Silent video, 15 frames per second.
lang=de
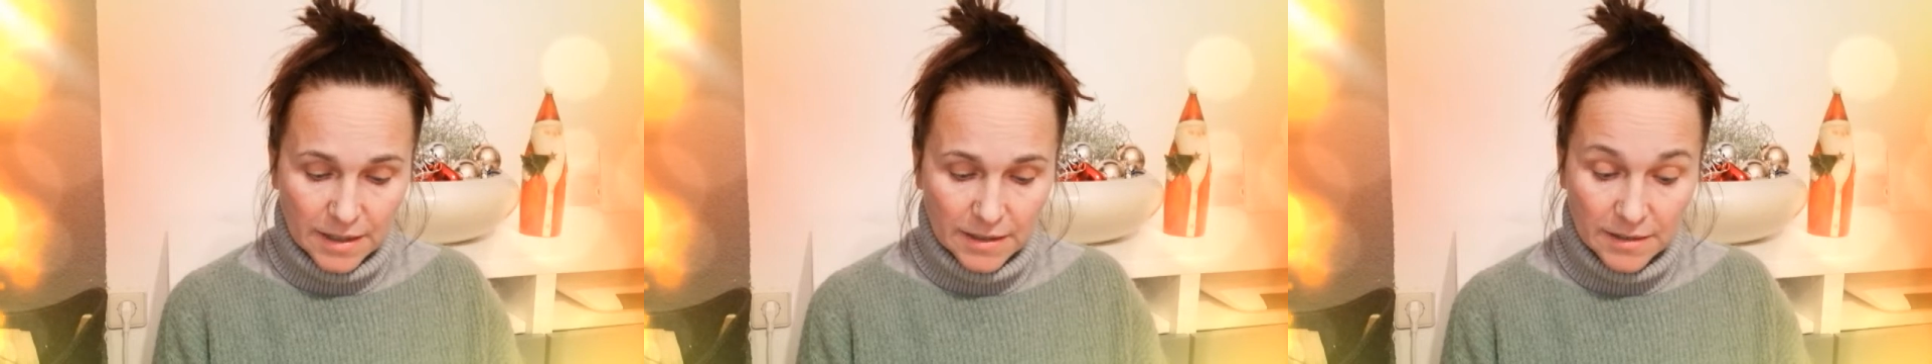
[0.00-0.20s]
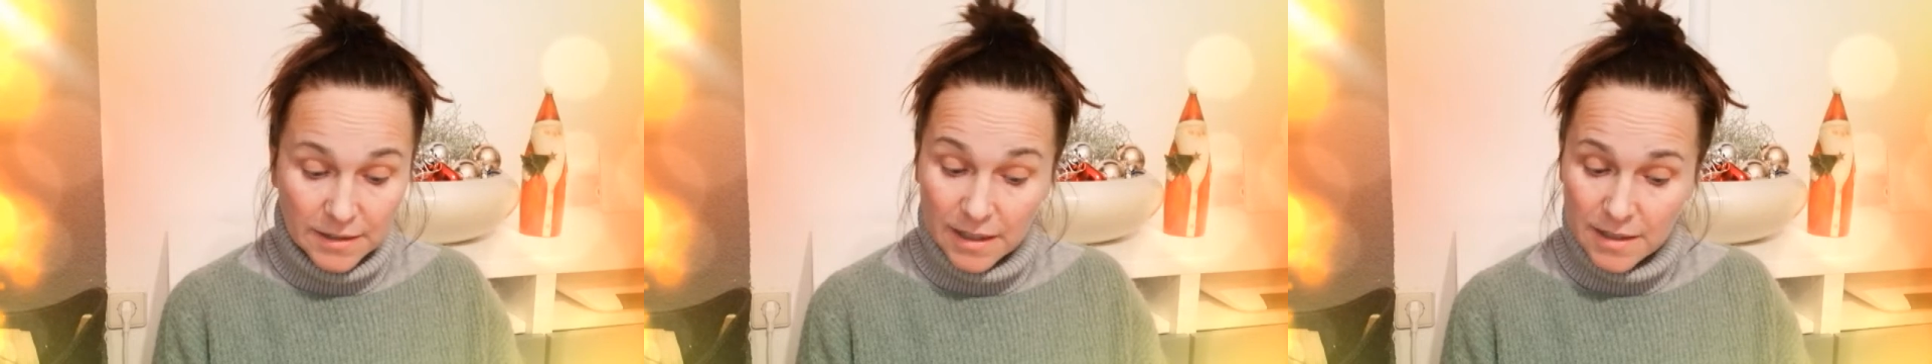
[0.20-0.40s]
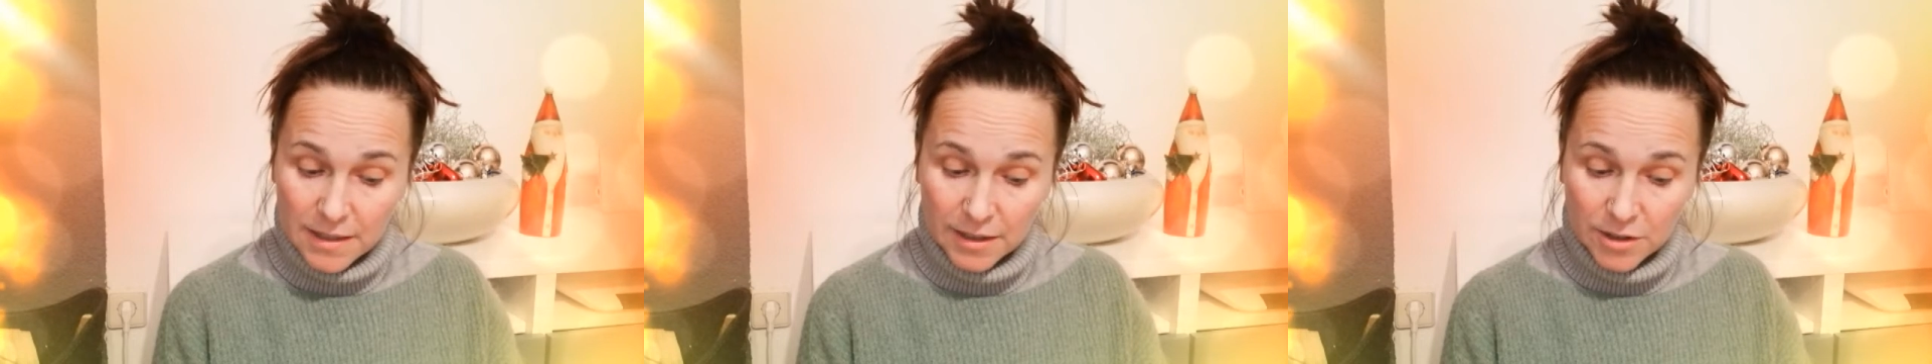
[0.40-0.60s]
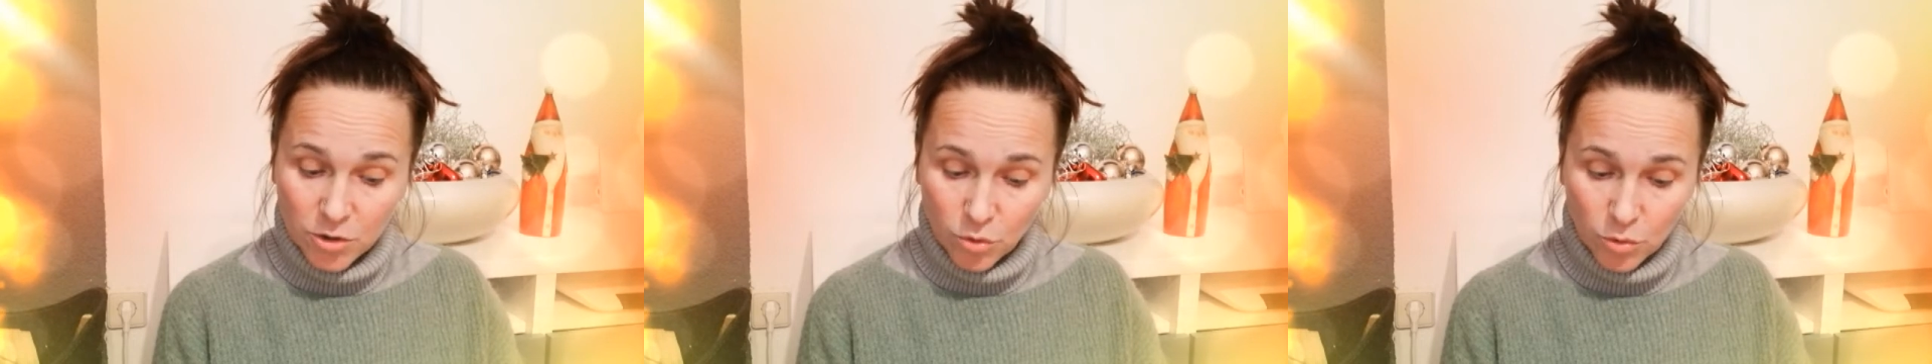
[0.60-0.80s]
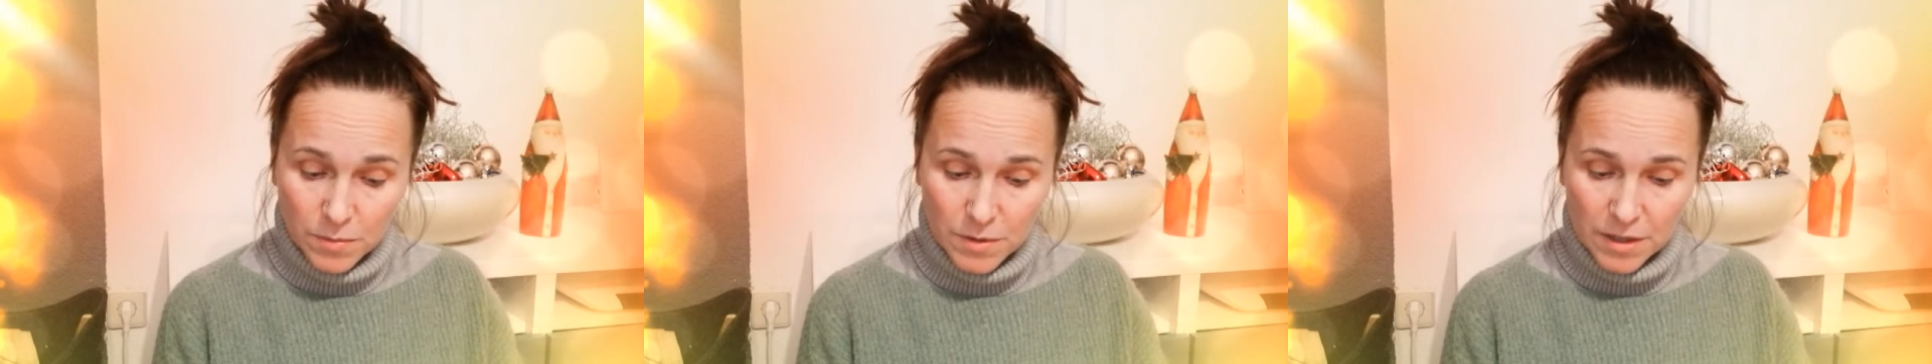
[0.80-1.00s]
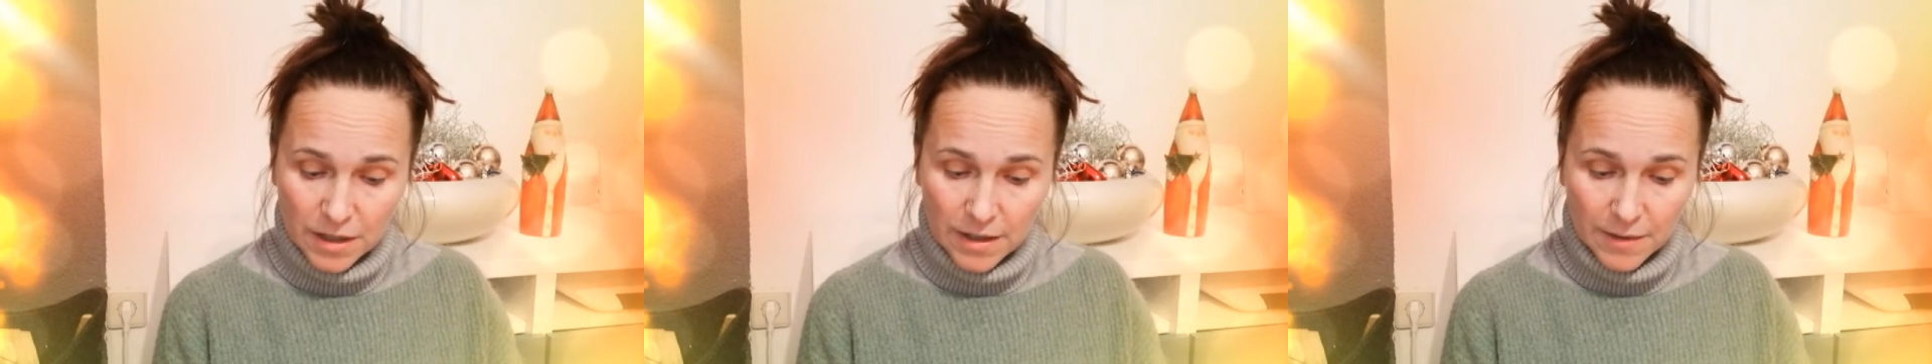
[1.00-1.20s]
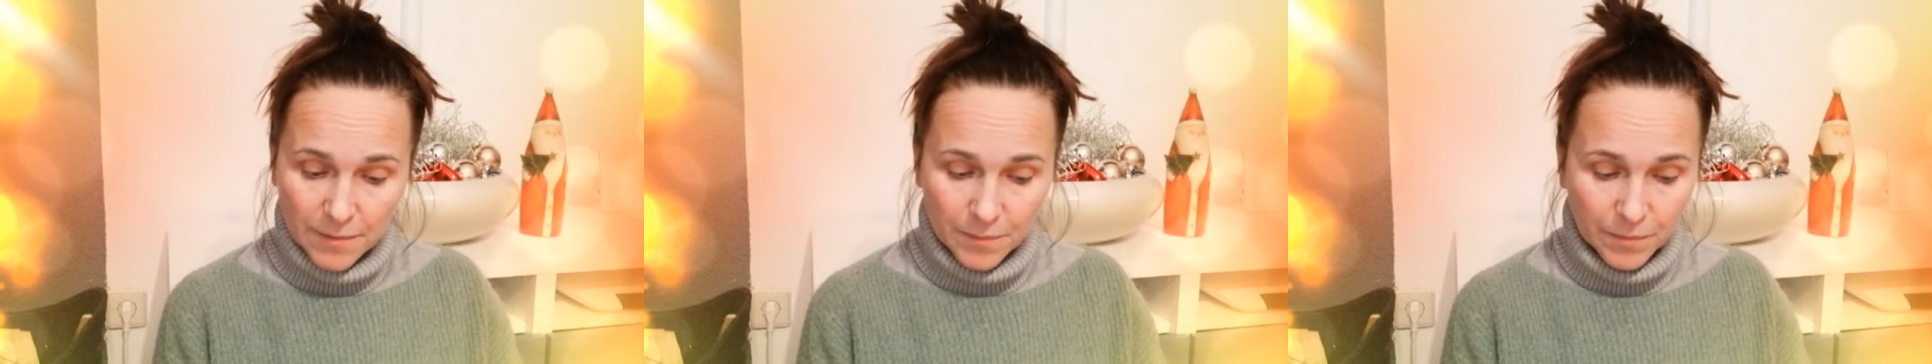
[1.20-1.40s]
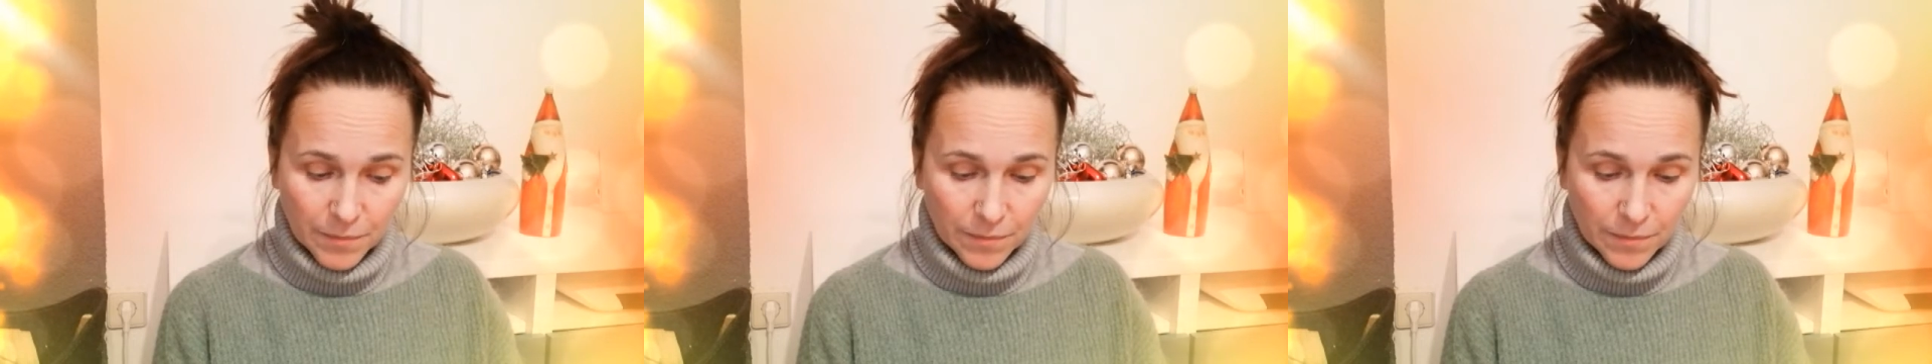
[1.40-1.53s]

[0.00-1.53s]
das ein Dom sei.